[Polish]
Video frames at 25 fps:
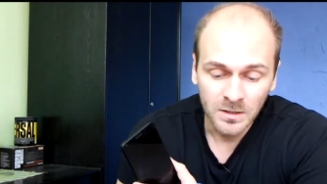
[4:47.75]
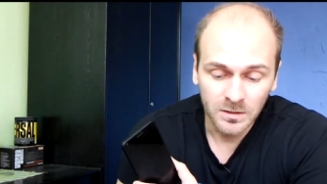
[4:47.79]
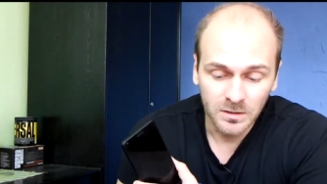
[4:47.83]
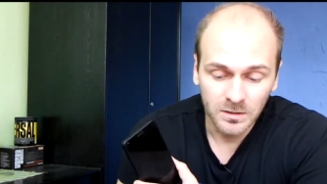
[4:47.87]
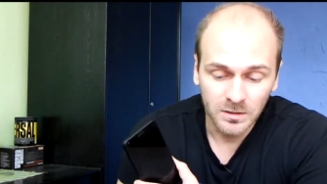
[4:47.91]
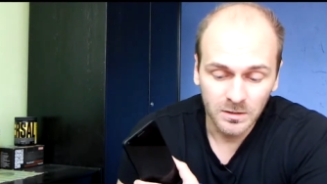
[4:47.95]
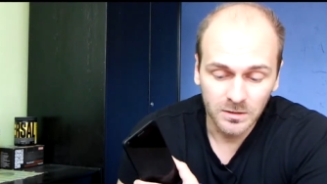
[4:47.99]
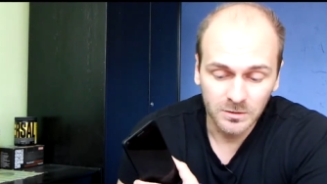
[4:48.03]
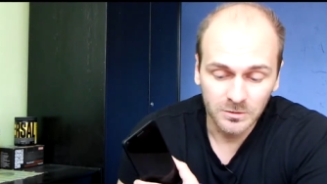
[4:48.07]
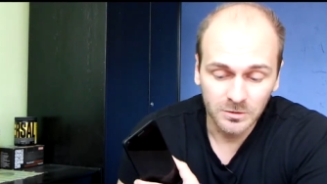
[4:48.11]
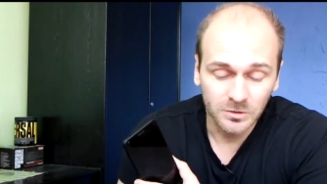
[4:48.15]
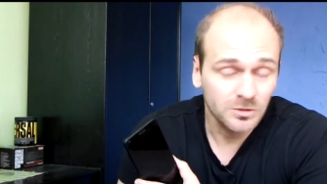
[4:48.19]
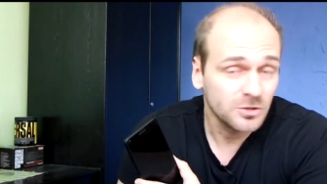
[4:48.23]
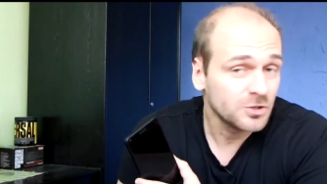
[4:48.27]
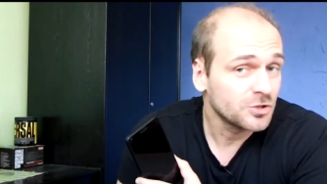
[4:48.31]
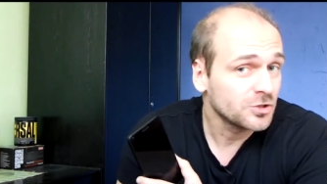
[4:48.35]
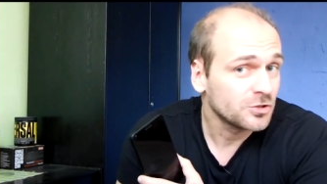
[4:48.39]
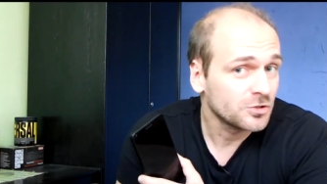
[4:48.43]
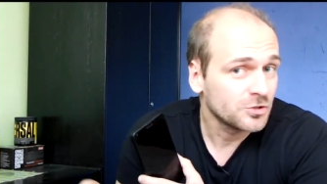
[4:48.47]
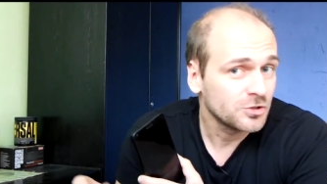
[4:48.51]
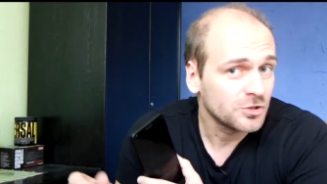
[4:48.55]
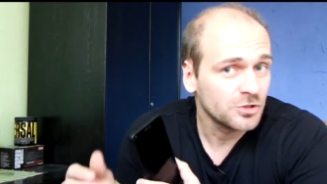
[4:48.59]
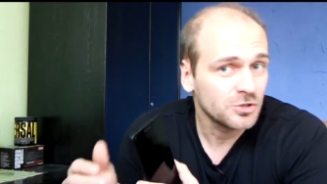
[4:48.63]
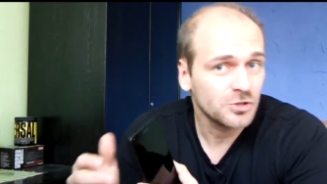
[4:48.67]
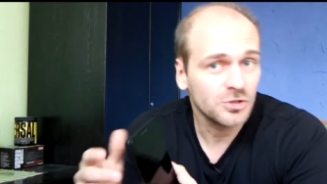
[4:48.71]
E, to też
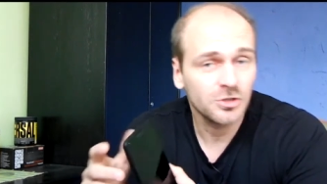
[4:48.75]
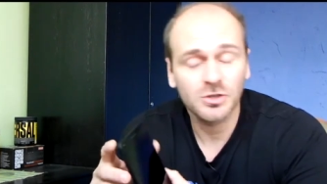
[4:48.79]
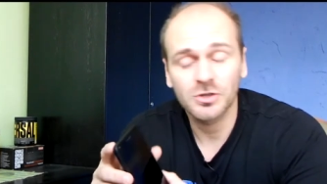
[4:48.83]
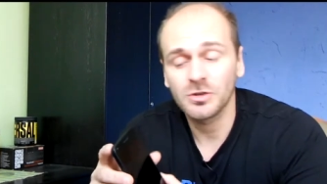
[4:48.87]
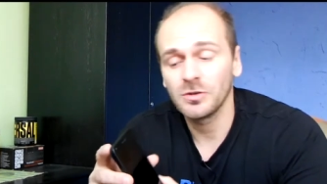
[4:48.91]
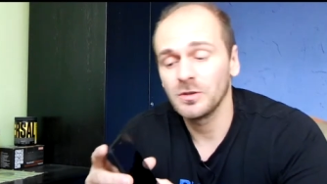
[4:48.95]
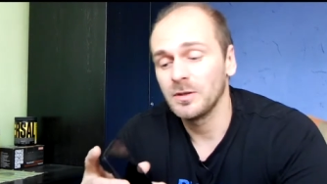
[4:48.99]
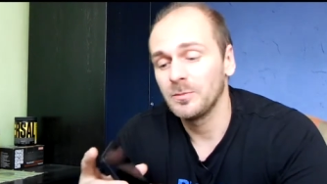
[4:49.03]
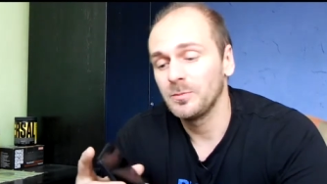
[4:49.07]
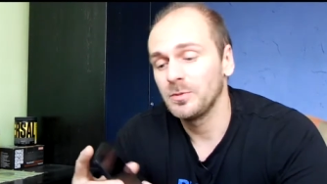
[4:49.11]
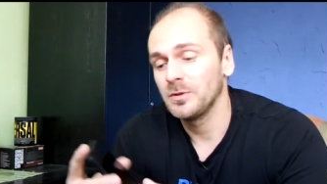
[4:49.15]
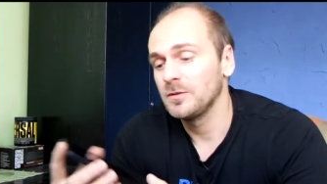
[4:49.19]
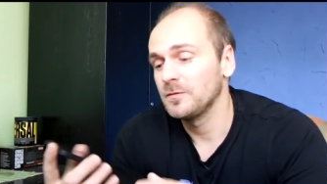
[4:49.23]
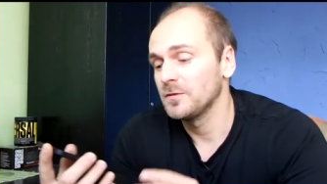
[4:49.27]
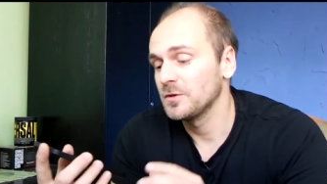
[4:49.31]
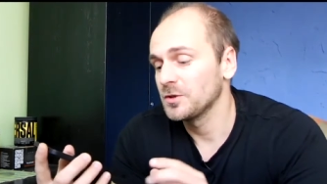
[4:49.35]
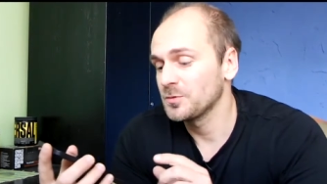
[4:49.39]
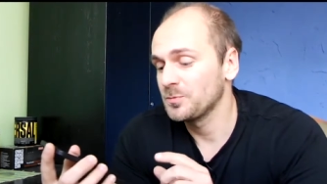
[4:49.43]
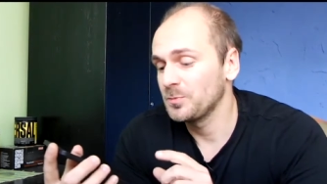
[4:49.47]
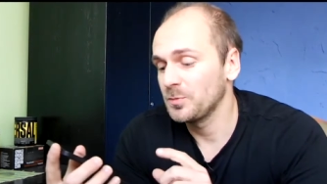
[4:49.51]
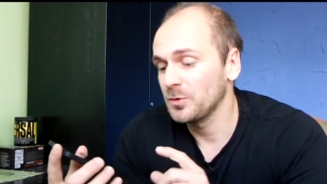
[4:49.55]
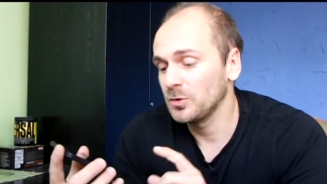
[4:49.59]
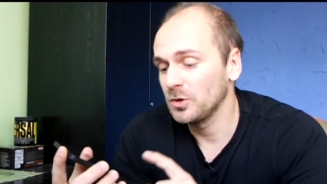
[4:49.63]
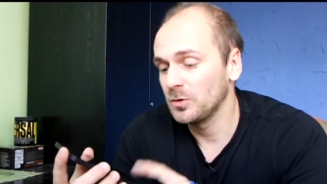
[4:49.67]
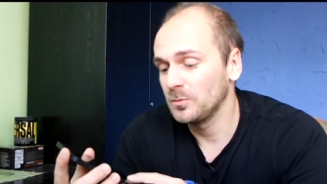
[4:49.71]
troszeczkę szkoda,
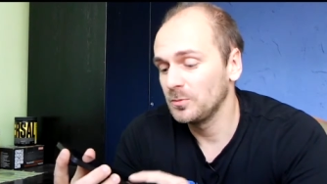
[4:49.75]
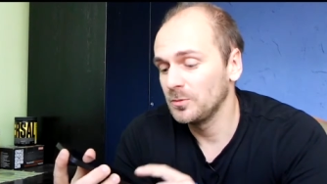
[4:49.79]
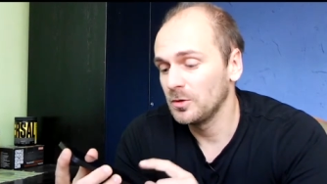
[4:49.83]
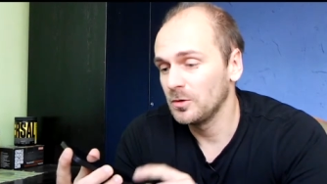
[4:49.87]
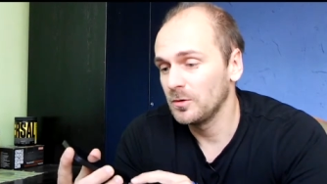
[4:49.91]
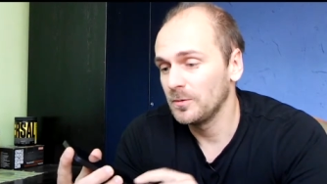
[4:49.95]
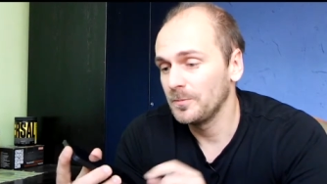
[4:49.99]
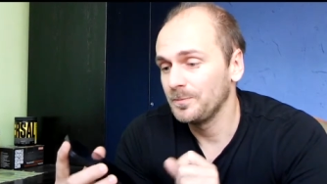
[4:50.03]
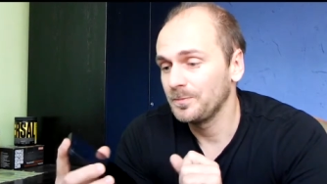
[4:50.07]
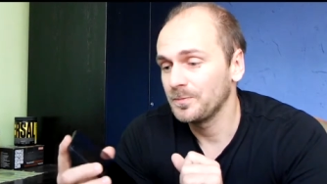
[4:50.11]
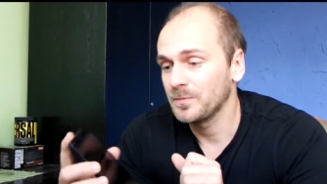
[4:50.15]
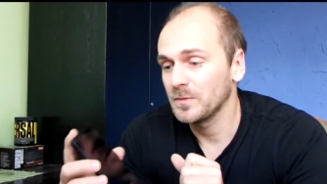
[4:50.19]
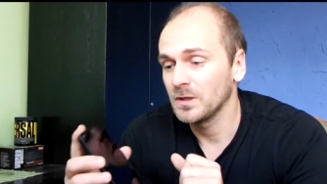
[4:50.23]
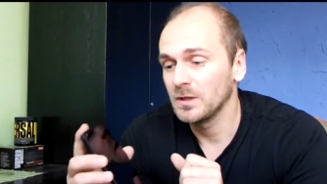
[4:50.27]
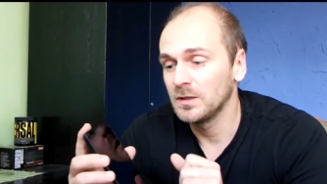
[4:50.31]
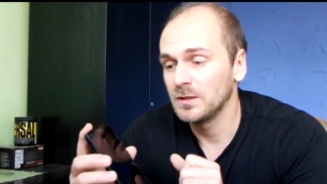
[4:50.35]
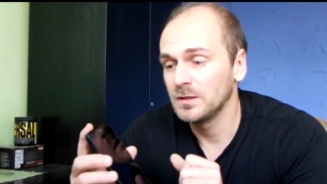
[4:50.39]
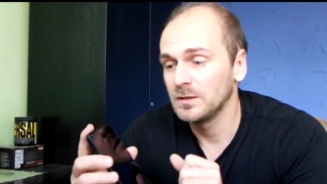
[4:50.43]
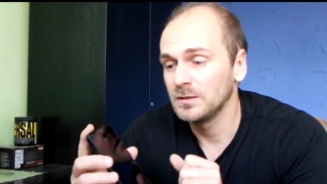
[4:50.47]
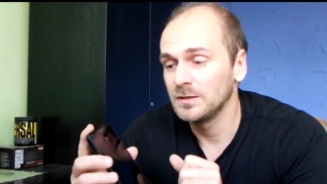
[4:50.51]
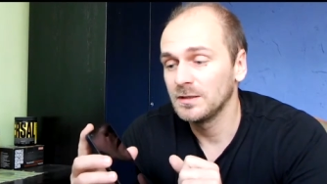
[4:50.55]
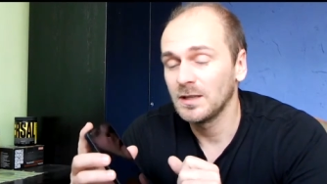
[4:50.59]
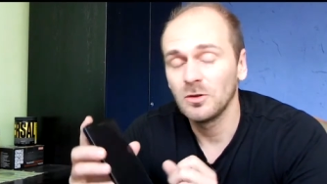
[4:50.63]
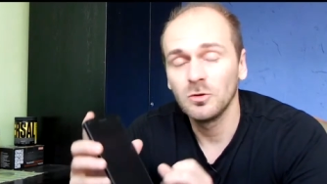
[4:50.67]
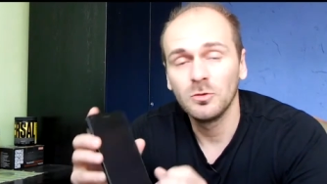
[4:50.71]
ponieważ podobno
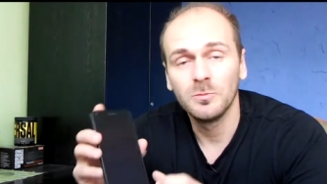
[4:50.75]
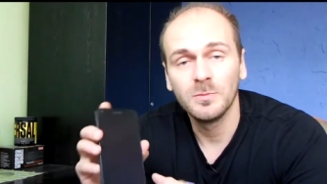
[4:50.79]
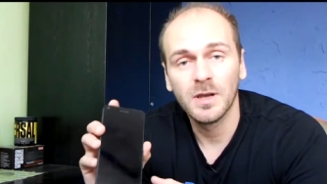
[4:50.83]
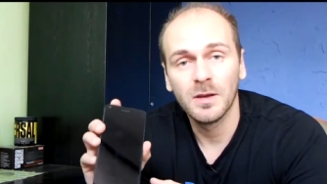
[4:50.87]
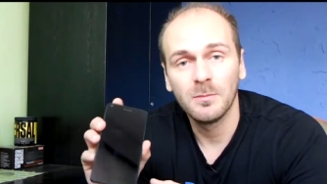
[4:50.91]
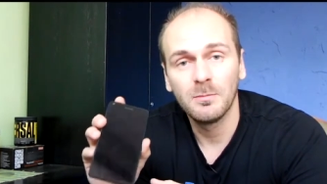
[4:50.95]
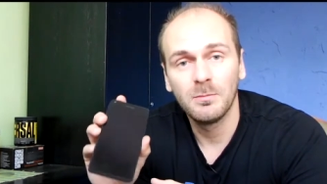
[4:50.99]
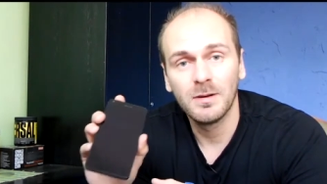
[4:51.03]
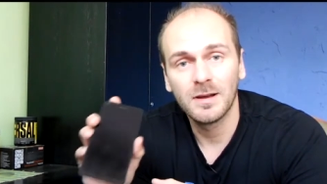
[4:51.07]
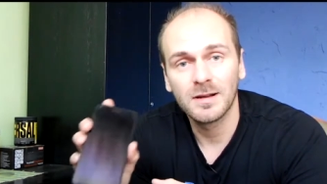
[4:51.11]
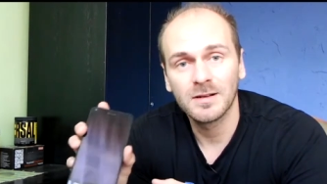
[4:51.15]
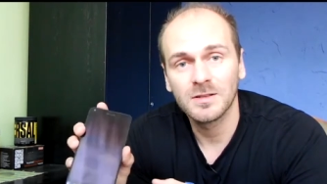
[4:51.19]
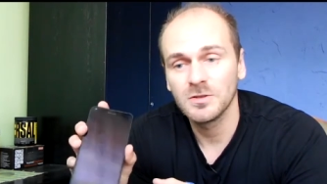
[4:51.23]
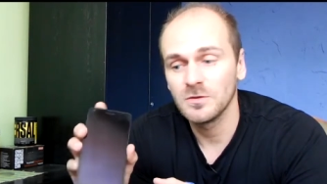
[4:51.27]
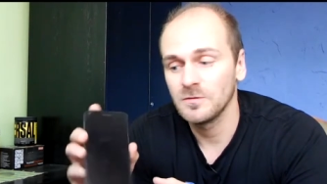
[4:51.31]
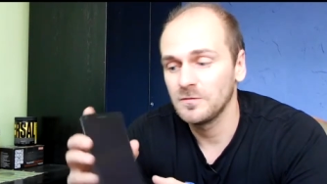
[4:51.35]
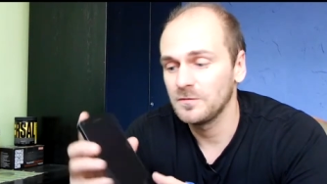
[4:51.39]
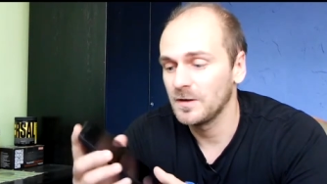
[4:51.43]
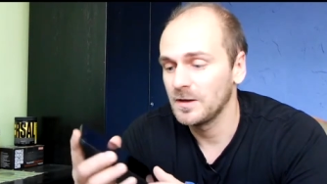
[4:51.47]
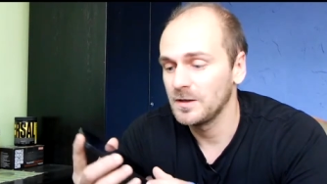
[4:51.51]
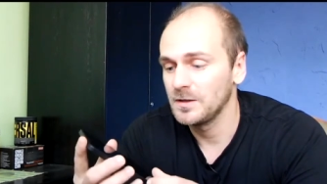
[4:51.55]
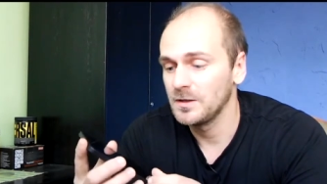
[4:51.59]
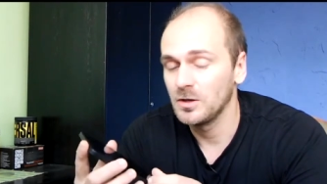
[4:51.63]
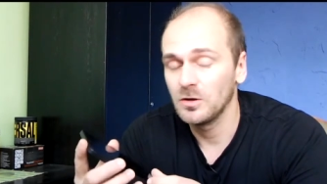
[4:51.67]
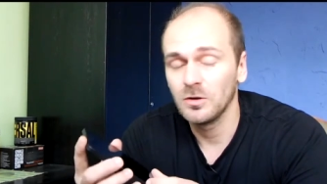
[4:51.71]
mm, ta Lumia bardzo
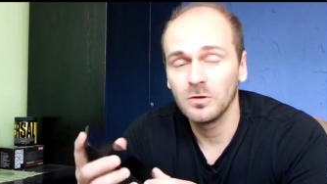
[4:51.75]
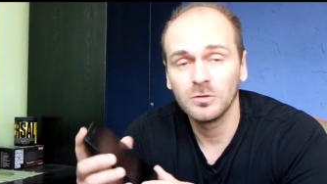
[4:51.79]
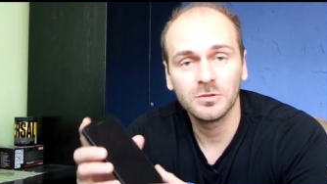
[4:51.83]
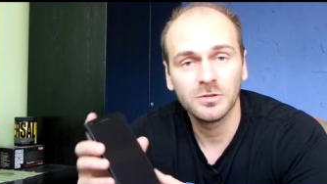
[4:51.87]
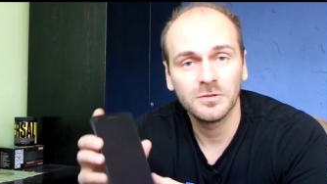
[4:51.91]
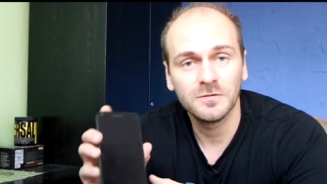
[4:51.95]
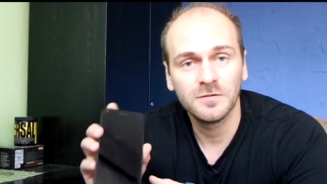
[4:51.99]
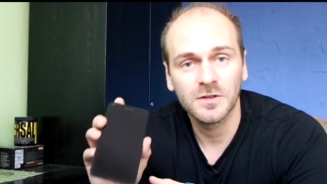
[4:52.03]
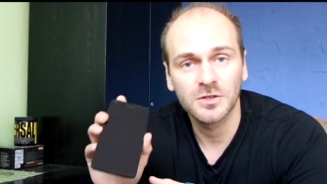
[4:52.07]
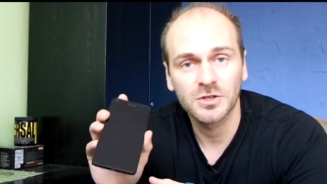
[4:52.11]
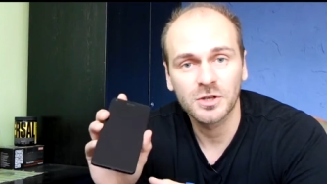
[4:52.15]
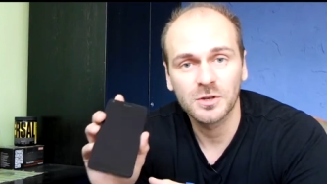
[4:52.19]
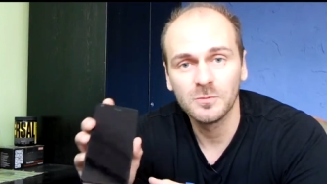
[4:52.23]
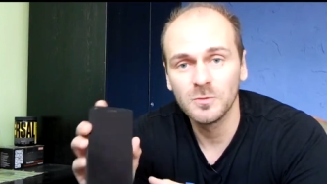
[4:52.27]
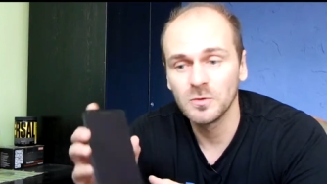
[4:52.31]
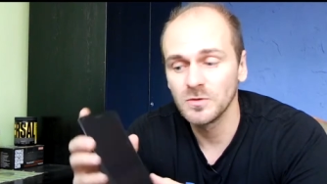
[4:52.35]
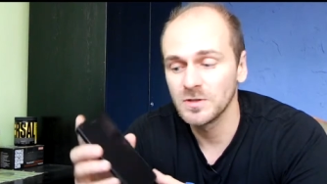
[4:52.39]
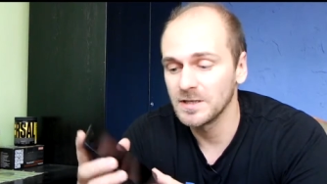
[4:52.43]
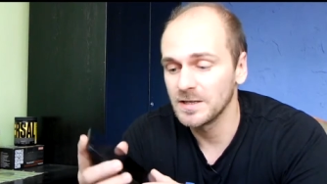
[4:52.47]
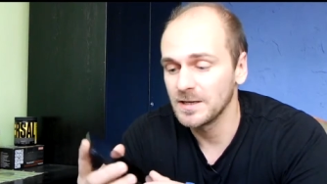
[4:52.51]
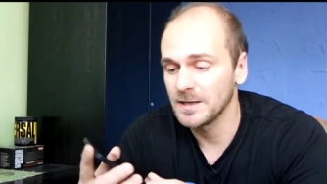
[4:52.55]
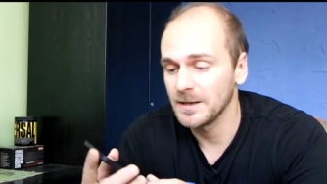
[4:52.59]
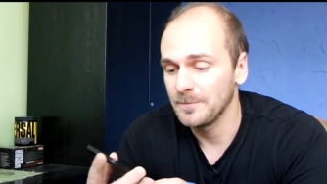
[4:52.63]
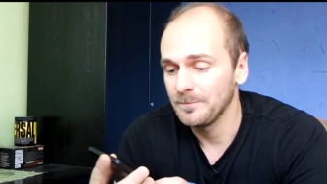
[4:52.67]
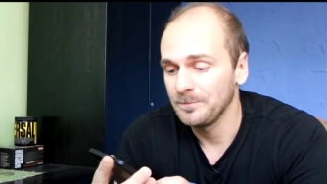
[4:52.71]
fajnie odtwarza
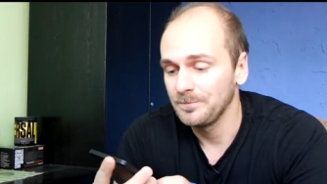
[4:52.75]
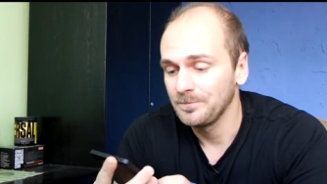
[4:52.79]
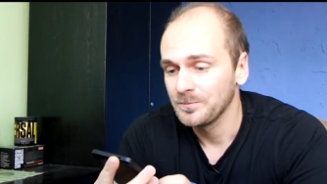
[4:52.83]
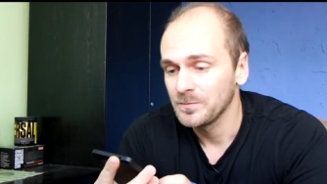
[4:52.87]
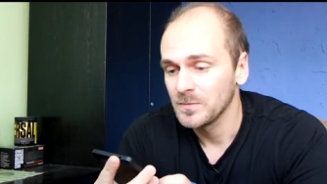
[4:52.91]
muzykę.